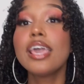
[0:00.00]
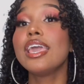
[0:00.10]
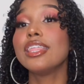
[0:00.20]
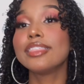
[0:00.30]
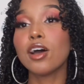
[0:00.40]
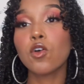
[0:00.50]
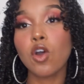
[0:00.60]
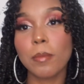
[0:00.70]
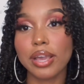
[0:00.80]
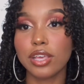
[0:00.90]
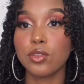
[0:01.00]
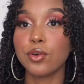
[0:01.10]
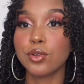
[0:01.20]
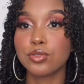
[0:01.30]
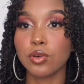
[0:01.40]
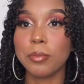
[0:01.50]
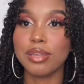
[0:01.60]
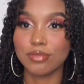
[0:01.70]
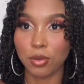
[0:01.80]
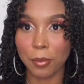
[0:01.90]
Então, como aqui no YouTube
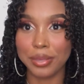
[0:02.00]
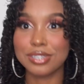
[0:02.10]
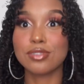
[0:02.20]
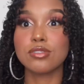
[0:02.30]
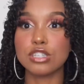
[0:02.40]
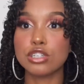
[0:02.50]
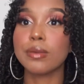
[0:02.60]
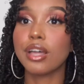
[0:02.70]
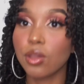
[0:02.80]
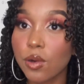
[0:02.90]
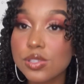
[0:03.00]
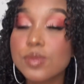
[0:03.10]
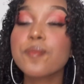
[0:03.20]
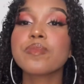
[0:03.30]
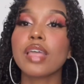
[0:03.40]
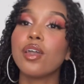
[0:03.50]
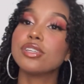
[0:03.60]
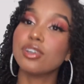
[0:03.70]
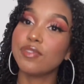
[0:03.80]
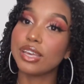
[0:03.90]
normalmente são os vídeos mais longos, eu
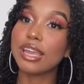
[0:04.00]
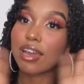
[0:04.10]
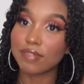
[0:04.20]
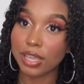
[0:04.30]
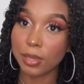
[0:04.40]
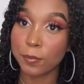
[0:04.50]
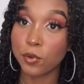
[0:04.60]
resolvi gravar aqui pro